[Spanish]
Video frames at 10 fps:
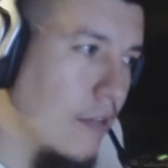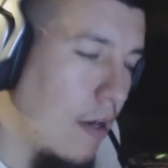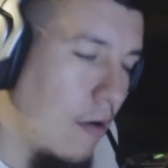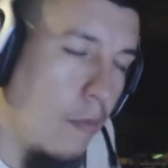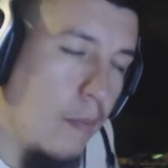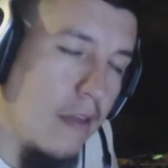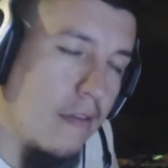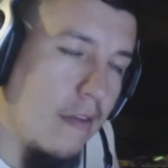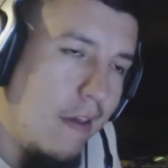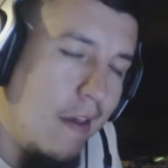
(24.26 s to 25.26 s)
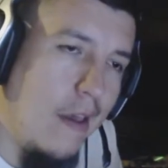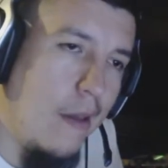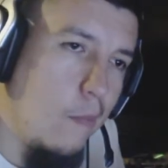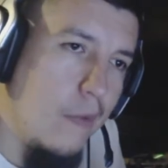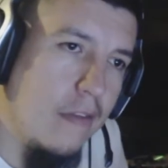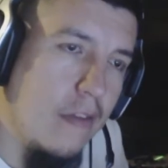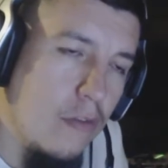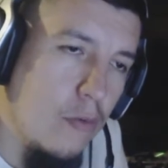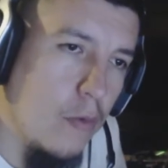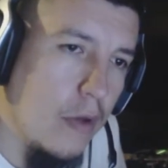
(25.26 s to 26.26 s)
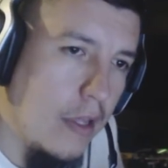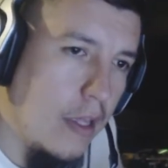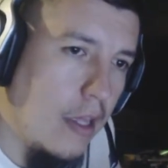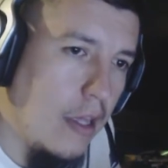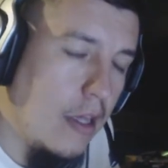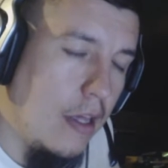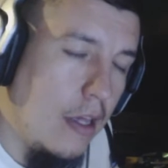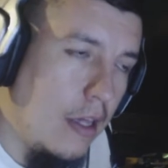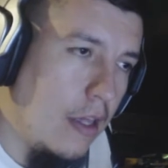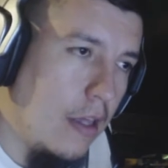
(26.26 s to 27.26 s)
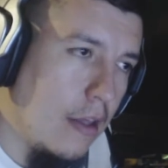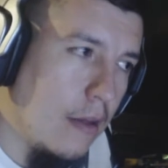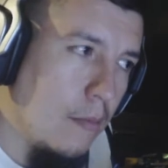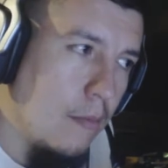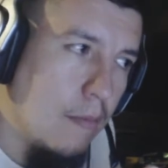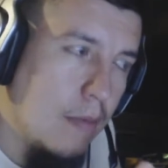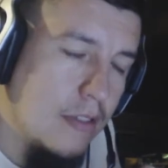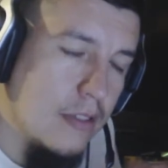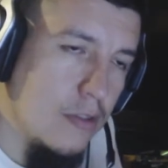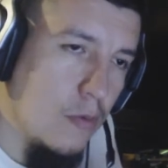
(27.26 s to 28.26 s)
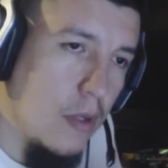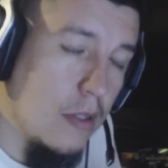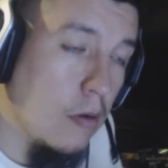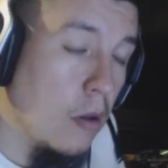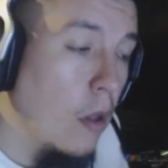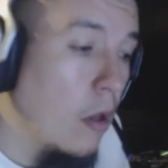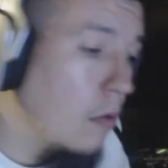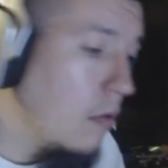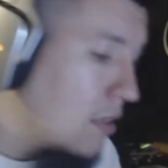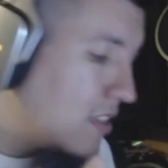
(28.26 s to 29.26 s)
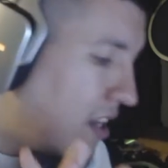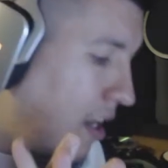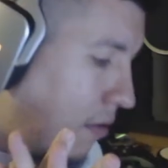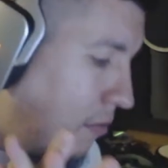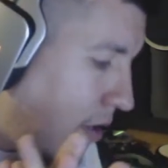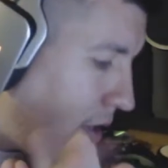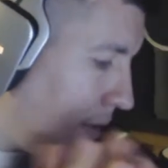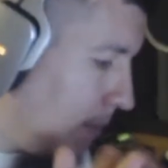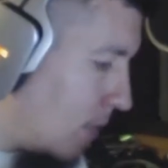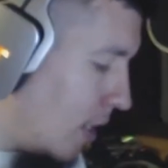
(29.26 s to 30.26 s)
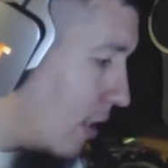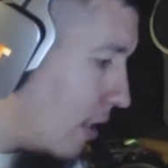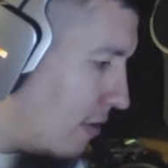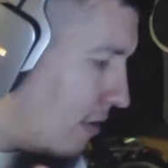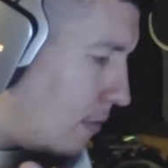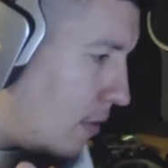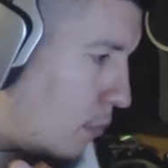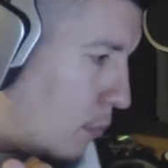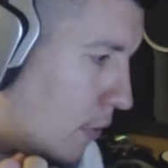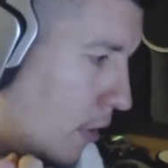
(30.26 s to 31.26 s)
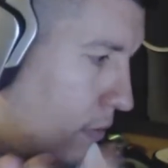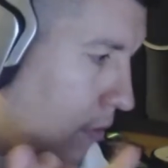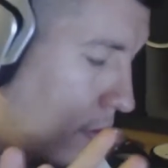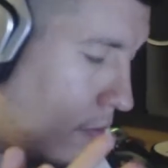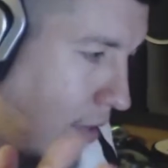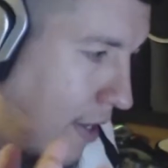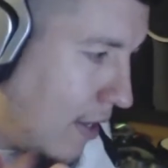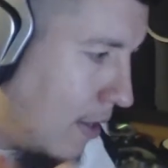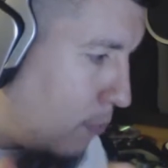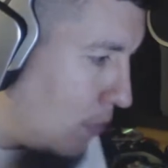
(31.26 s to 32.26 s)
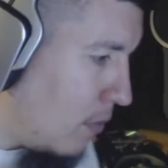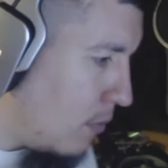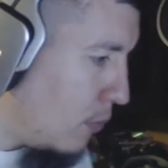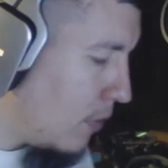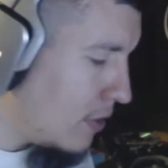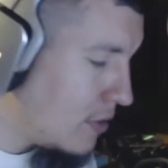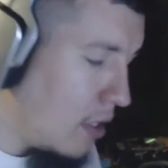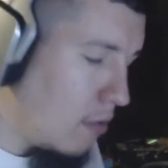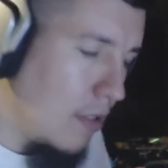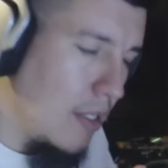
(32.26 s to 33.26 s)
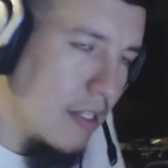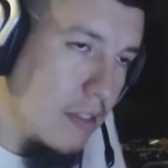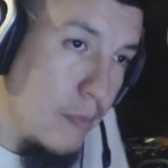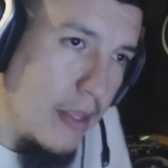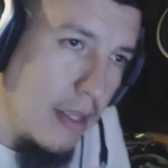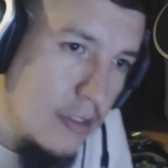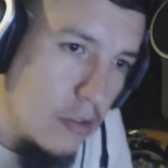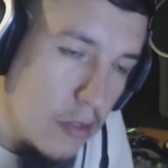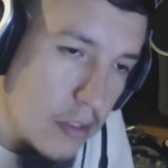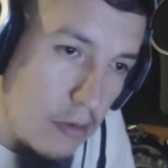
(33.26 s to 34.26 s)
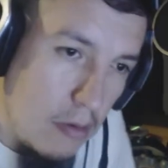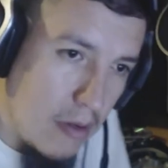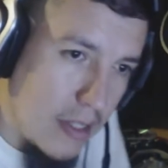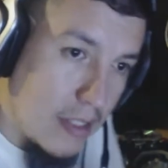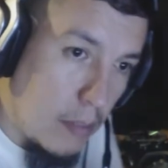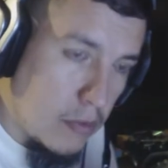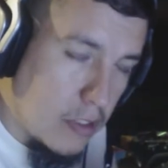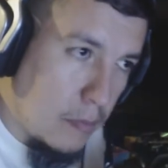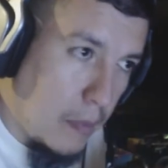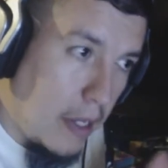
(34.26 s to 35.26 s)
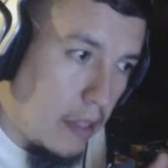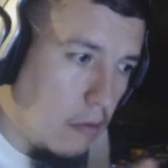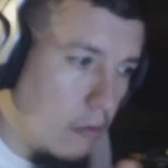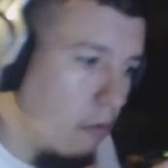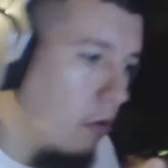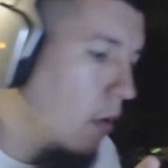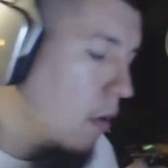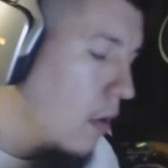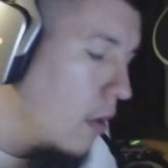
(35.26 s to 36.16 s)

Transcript: usar copias en PlayStation 1 y PlayStation 4. Bueno, Raza, ahora eh, quisiera hablar un poquito de lo que tal vez pudieran hacer algunas de las predicciones o de lo que estamos esperando